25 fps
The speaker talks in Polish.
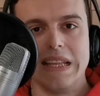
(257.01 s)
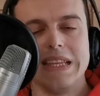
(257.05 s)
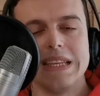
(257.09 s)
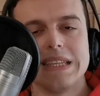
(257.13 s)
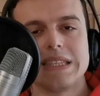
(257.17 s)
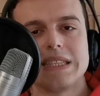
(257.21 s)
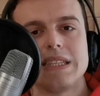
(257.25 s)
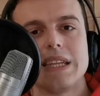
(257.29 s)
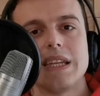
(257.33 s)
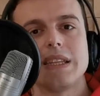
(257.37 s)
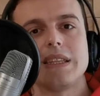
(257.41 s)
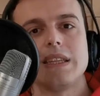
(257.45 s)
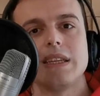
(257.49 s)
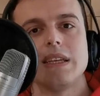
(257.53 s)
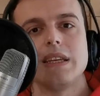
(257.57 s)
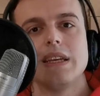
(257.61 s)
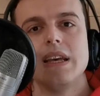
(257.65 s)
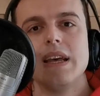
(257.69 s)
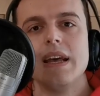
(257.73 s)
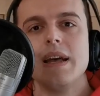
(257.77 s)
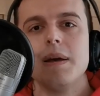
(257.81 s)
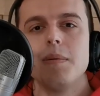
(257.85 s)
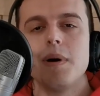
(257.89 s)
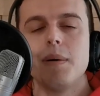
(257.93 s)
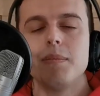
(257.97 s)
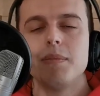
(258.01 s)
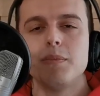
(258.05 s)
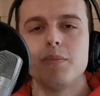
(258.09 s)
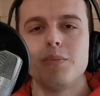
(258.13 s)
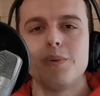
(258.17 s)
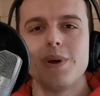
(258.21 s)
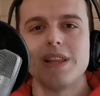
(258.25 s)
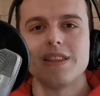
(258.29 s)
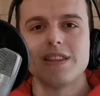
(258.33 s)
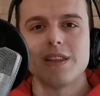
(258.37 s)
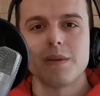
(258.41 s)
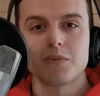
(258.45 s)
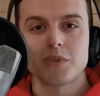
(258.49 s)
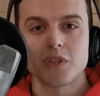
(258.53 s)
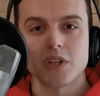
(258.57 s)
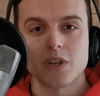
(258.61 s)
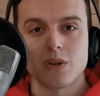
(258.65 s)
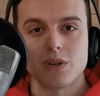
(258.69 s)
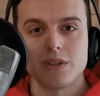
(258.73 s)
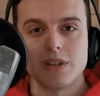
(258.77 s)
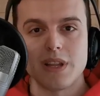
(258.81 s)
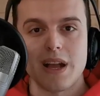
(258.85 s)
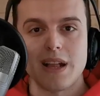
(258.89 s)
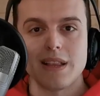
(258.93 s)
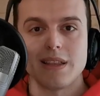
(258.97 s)
Niestety mamy błędne
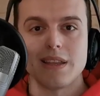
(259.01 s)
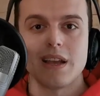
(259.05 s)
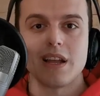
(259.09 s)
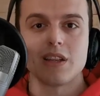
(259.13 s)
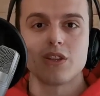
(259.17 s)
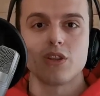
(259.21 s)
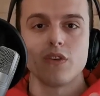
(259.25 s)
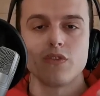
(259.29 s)
przekonania,